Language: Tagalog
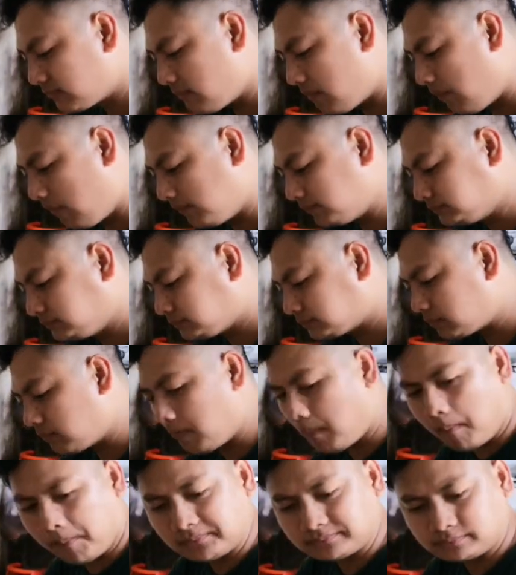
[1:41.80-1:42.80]
Ayun lang.
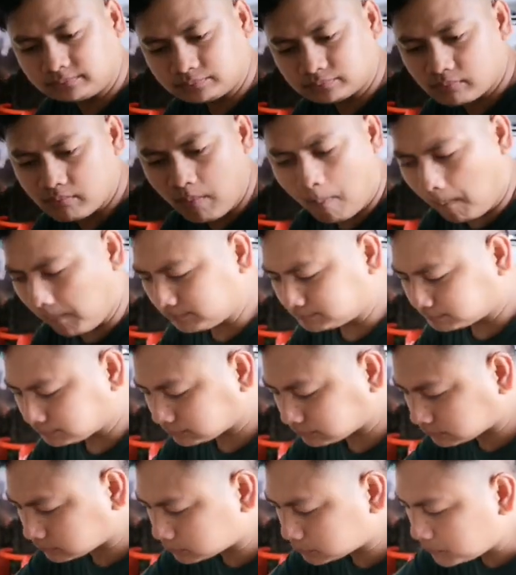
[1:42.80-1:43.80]
Mm.
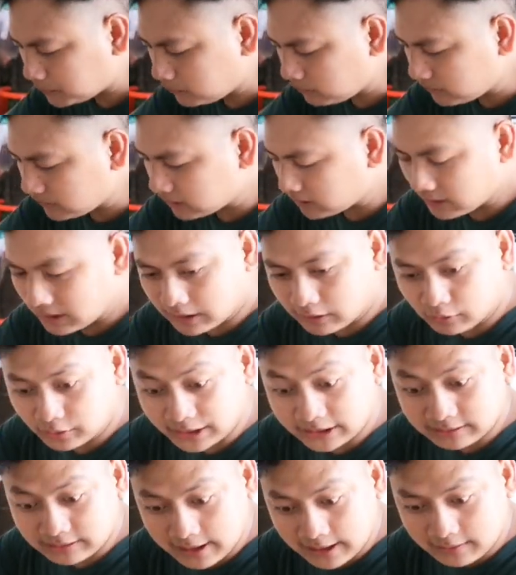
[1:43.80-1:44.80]
Hungit ko, ino. Ah,
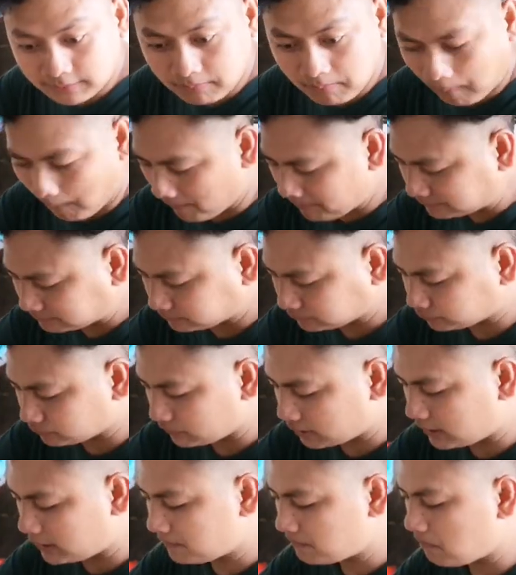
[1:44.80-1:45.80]
hungit lang. Oh.
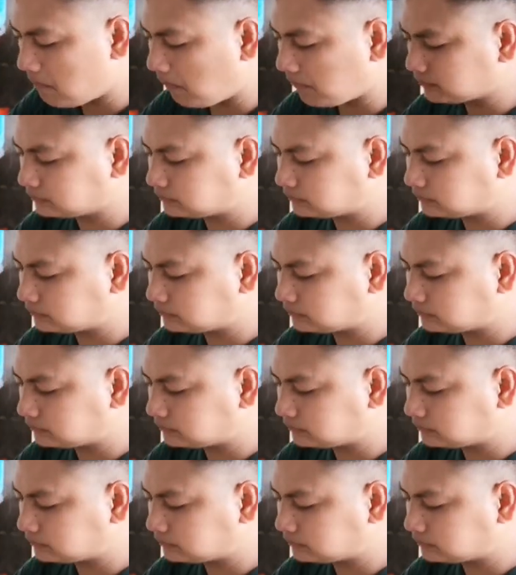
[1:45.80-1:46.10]
Okay.